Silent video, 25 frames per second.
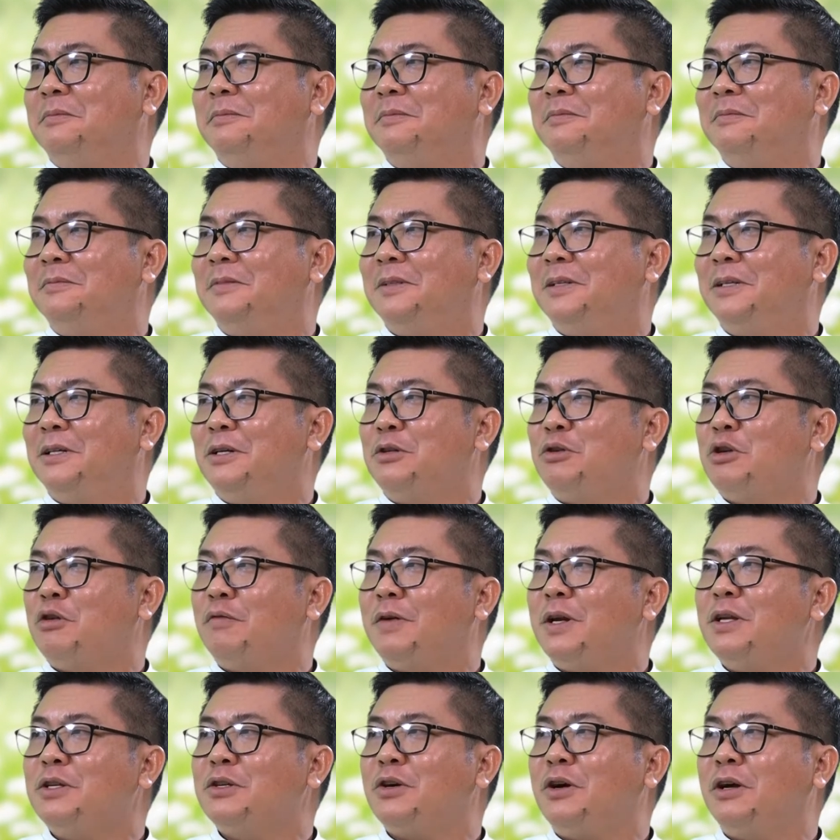à, Chúa
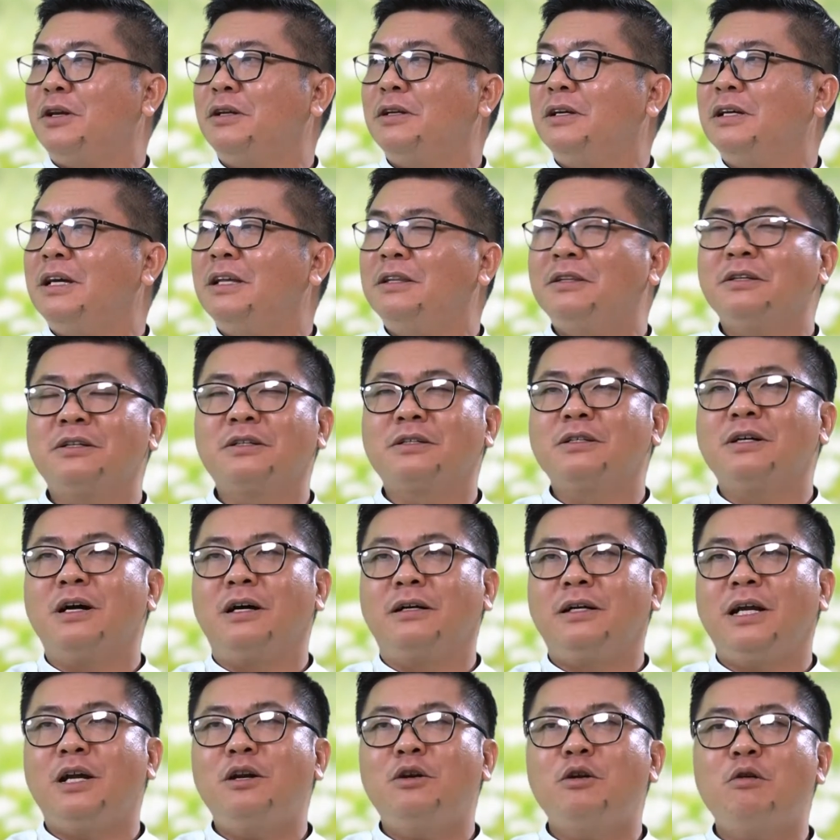vẫn cho những cái tư tưởng
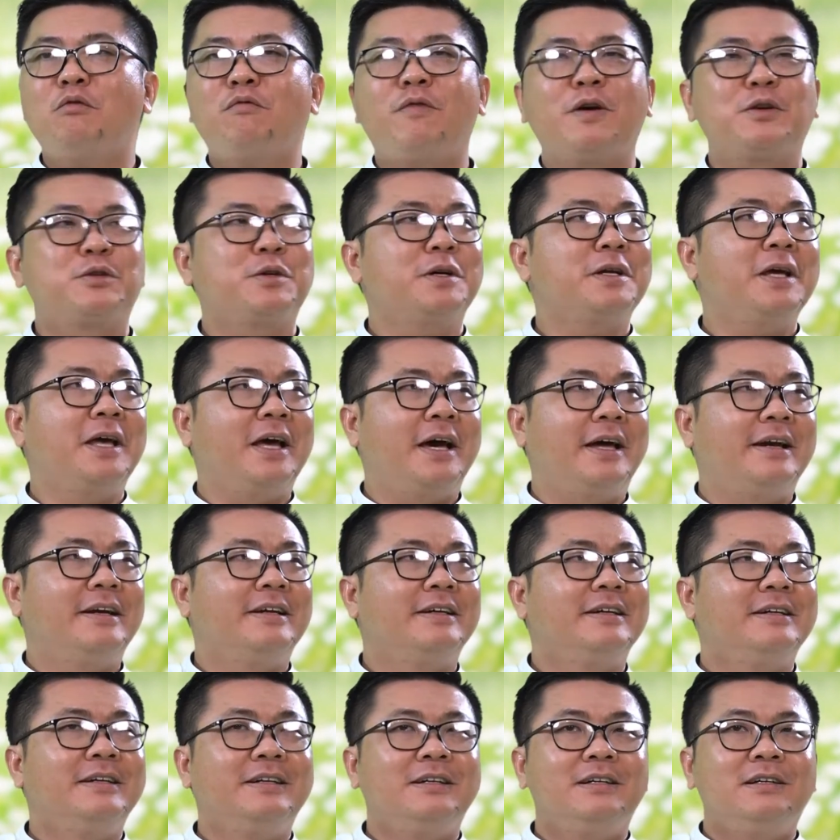đến lúc phải xuất hiện
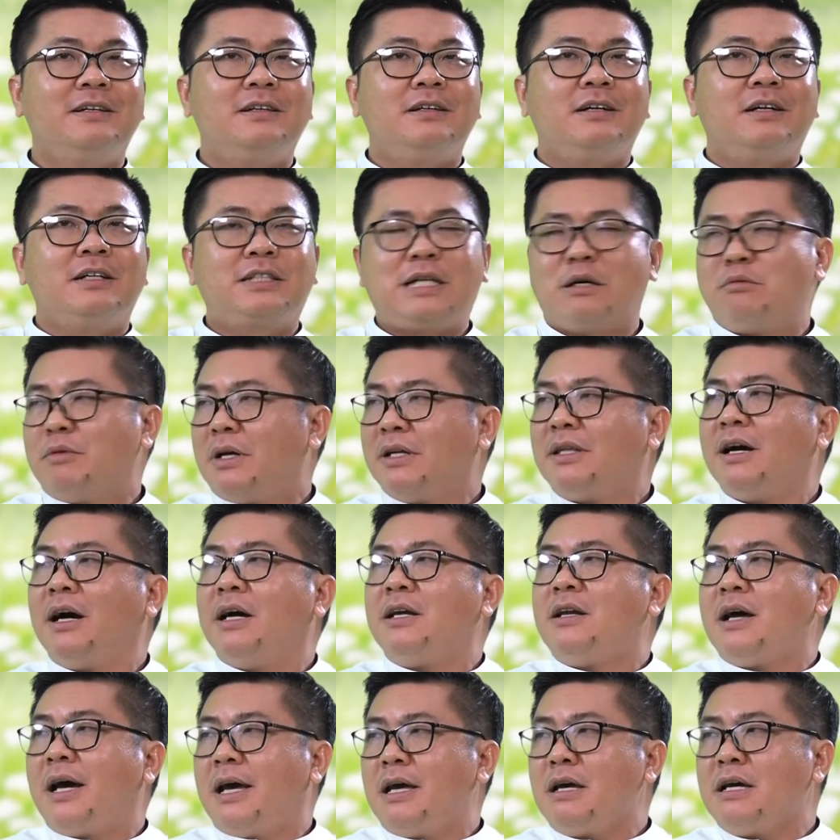trong cái thời
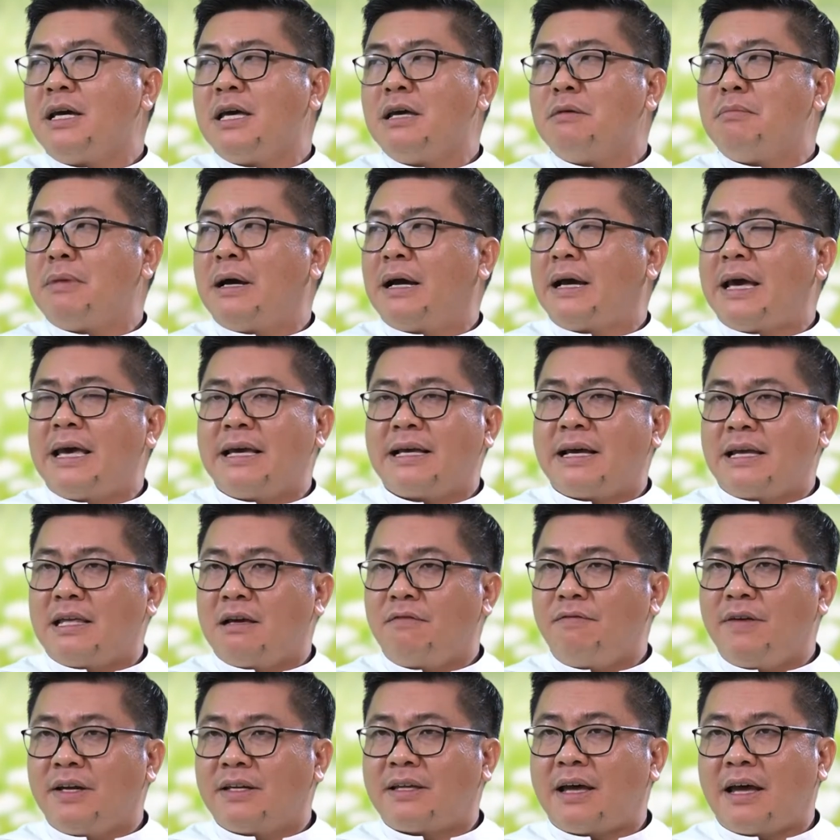đấy khi mà ngay cả những
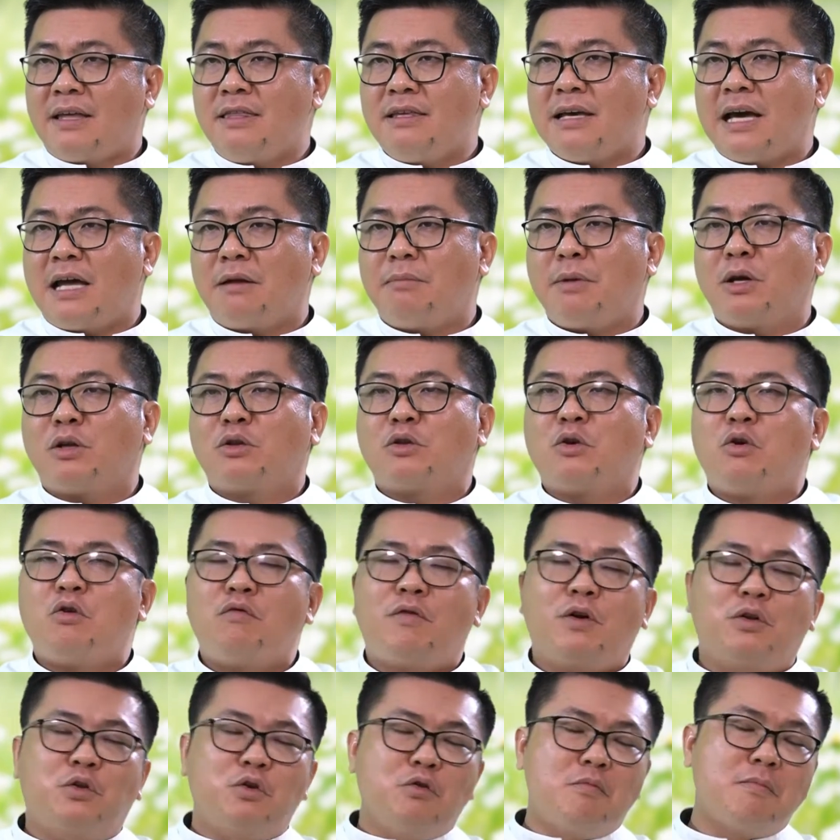vị thánh như Alberto
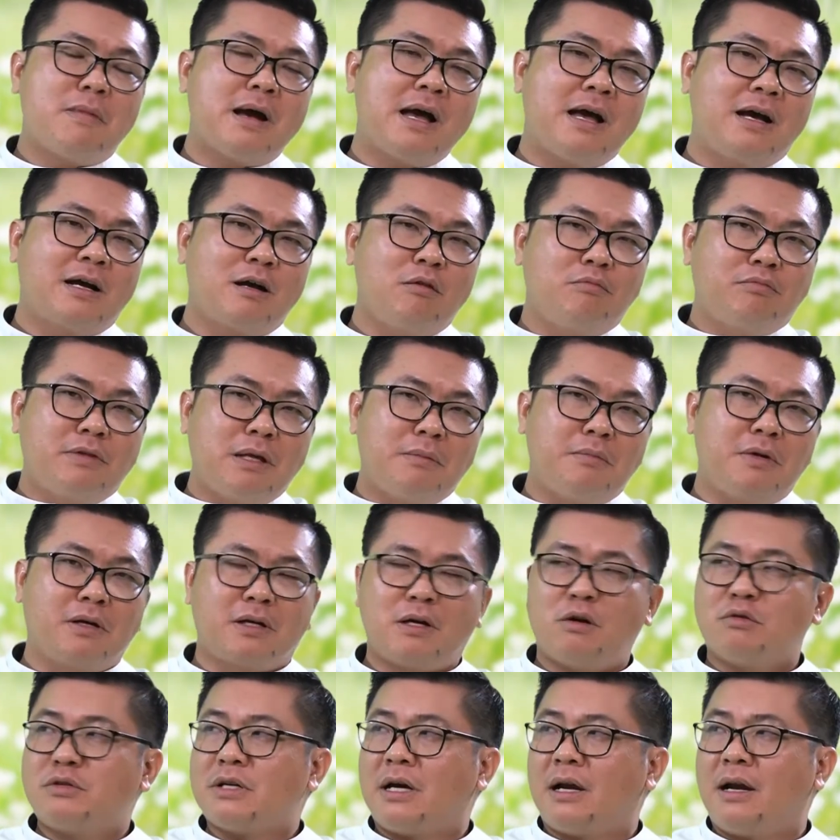và toma không tìm được
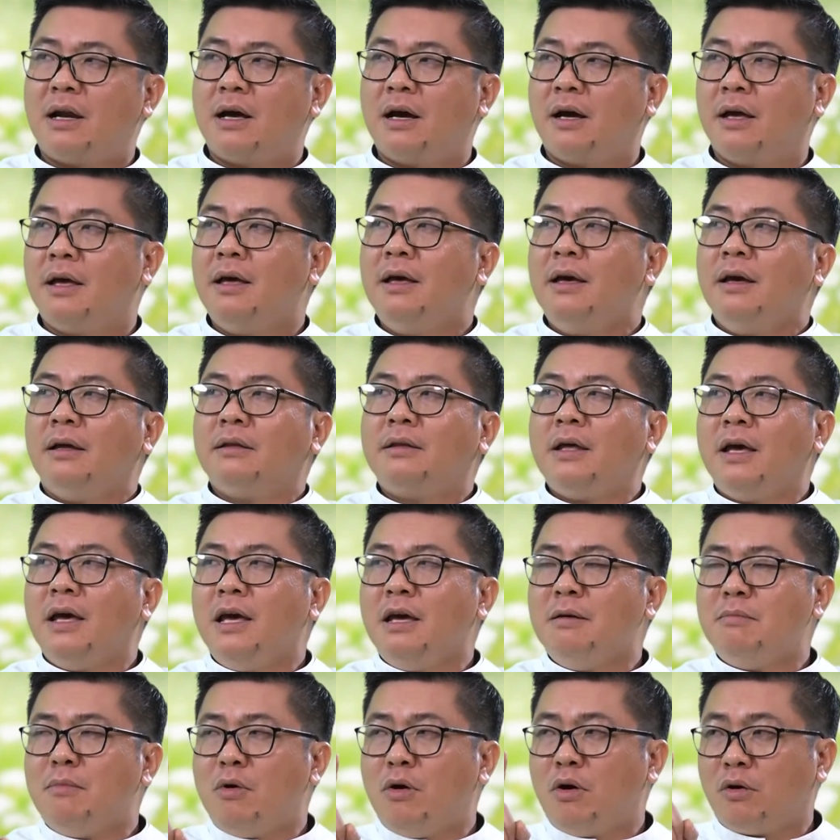câu trả lời
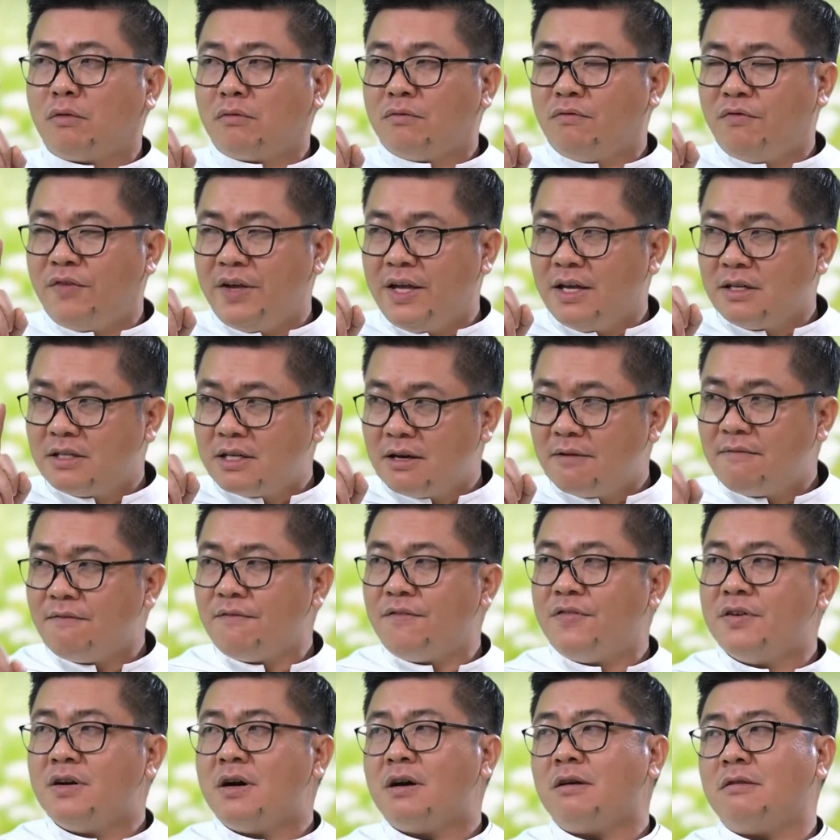thì một vị chân
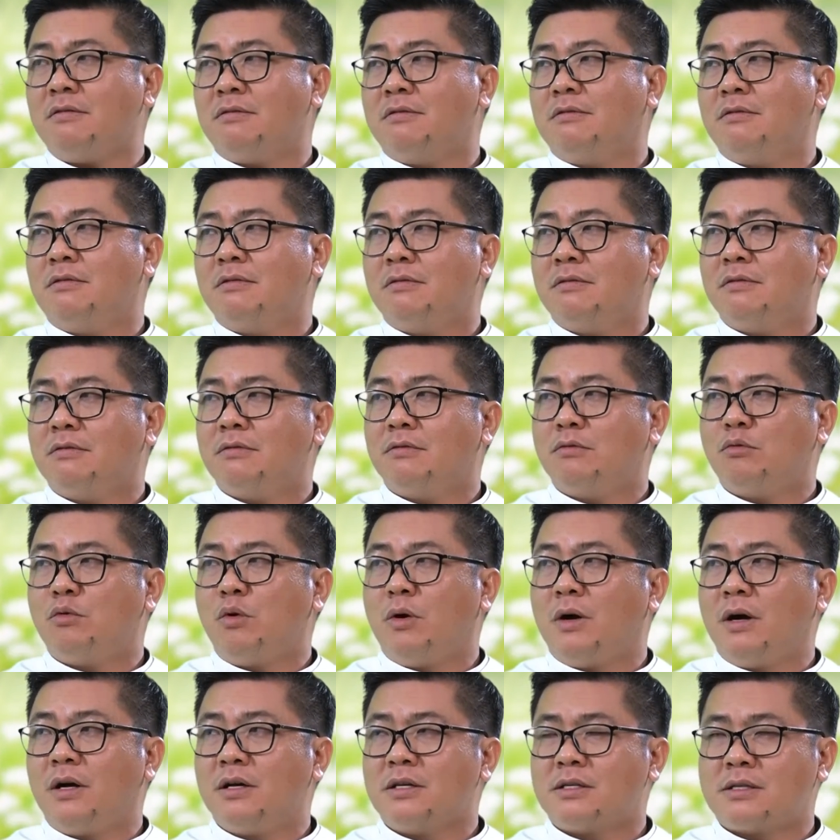phước
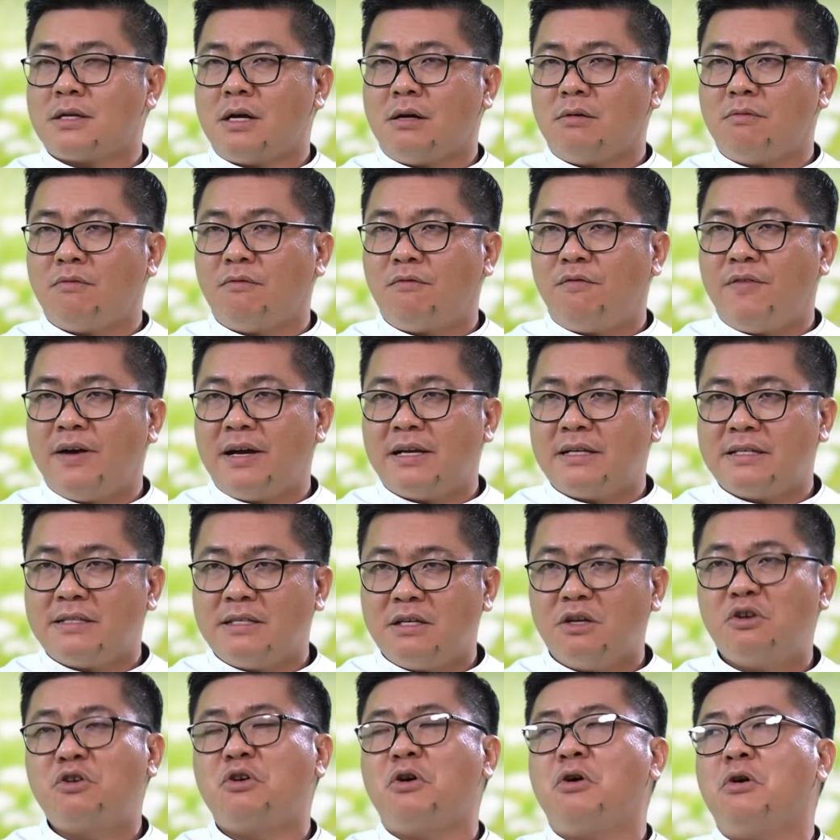của dòng
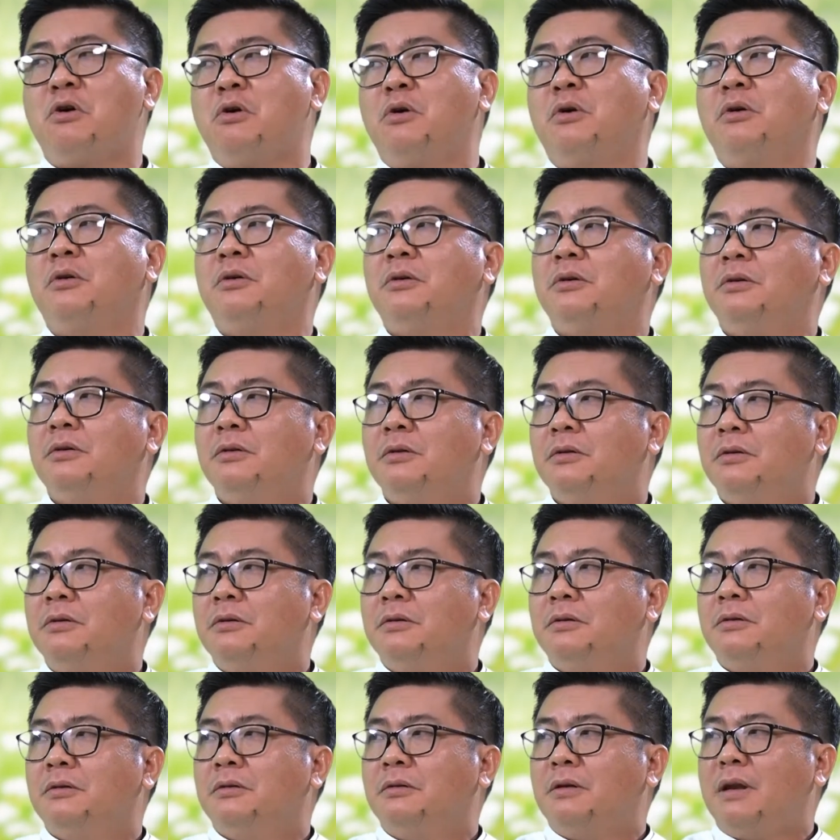Francisco
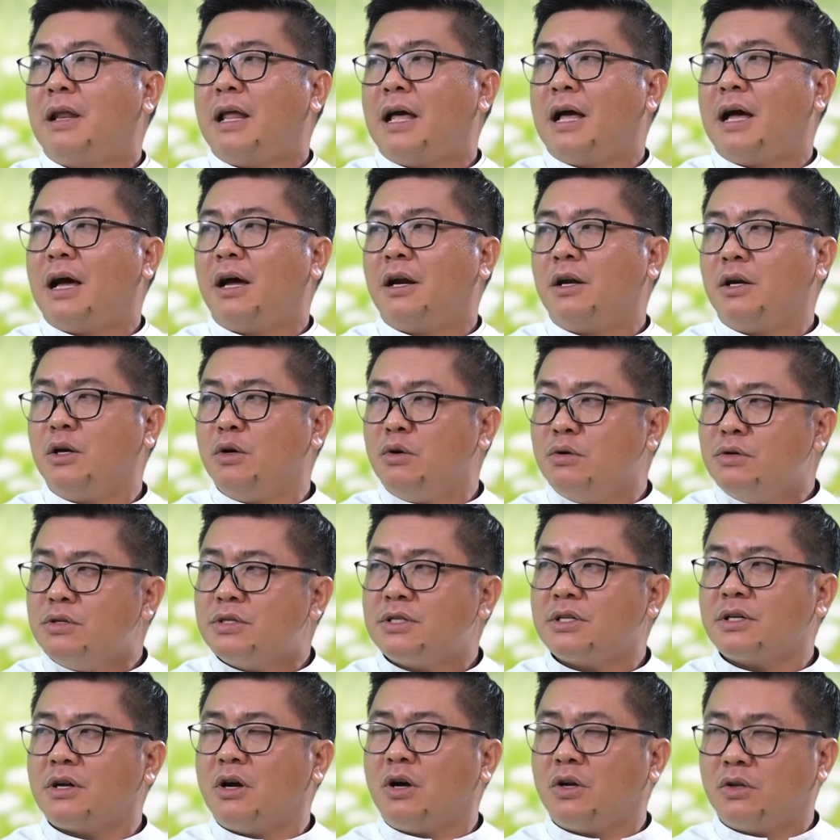là Dun
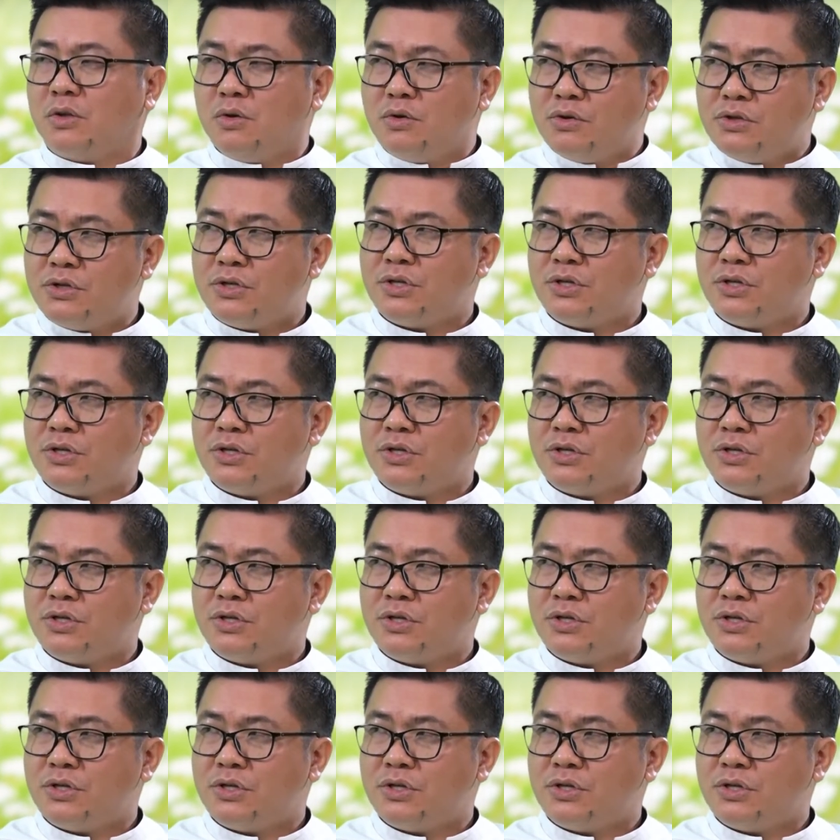Scotus